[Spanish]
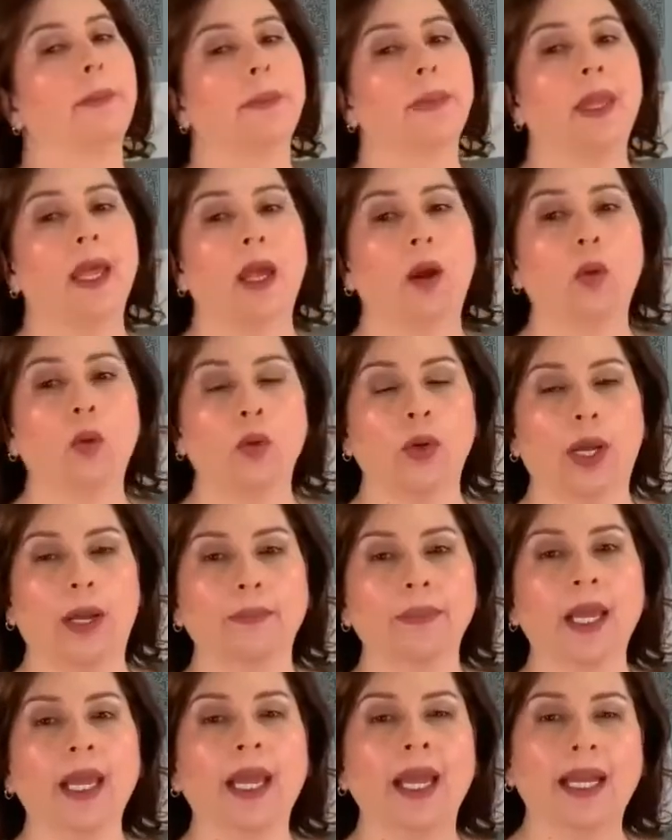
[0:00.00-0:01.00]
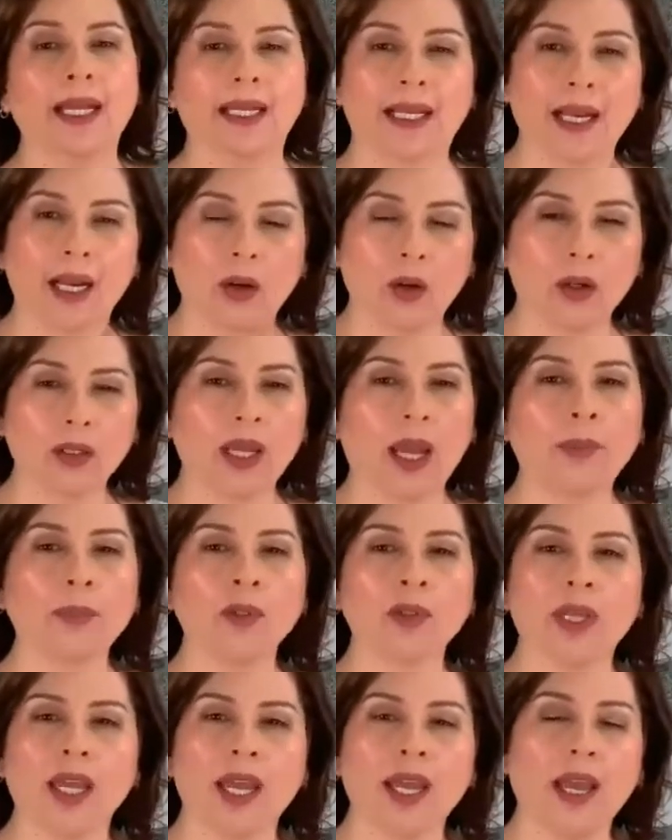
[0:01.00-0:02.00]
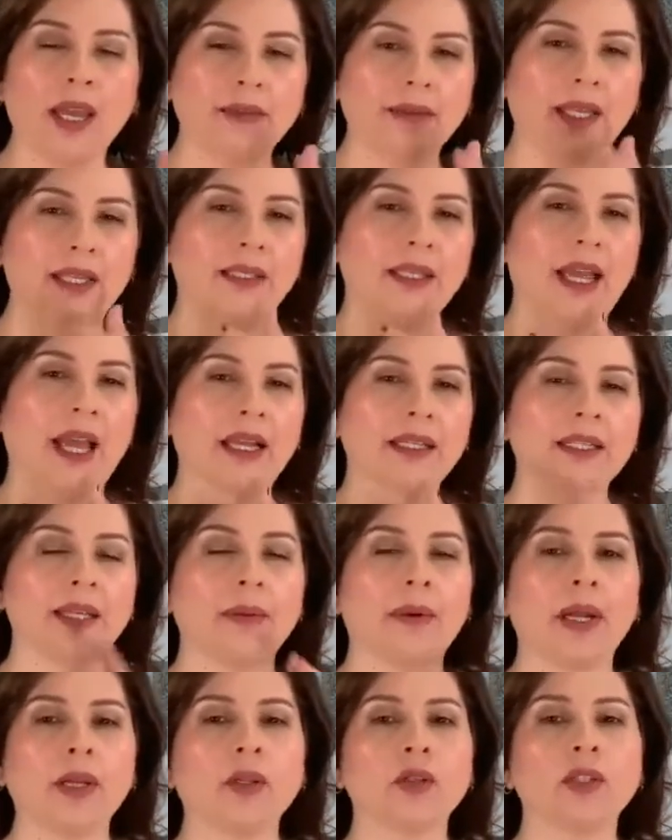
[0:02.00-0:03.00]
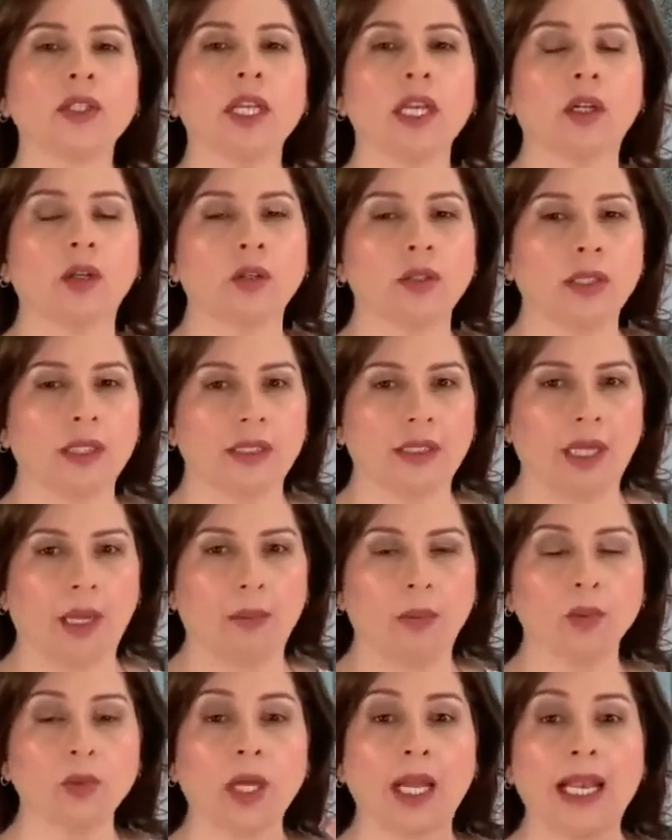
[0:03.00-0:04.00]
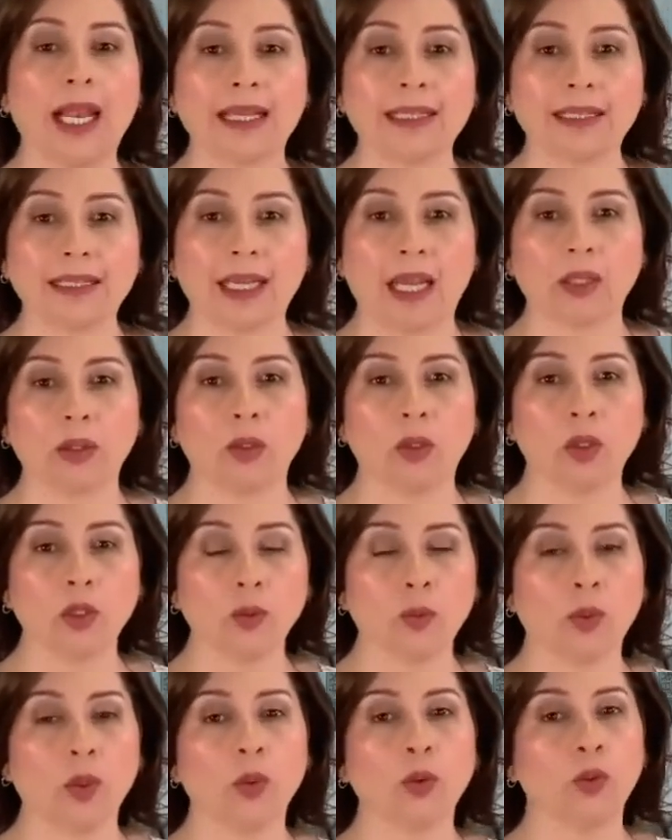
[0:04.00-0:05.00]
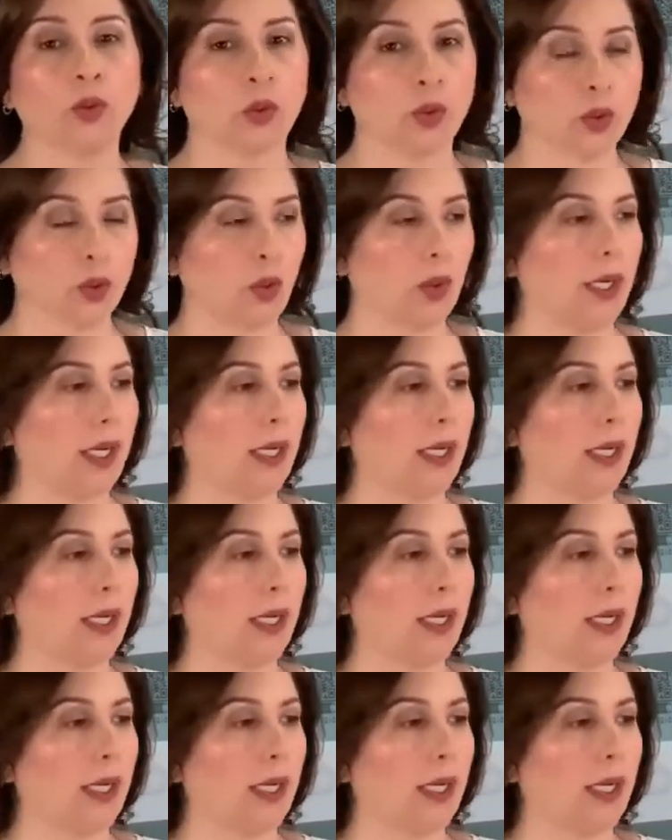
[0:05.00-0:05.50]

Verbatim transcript: de una. Recordamos que desde hace varios ciclos estamos lanzando los productos con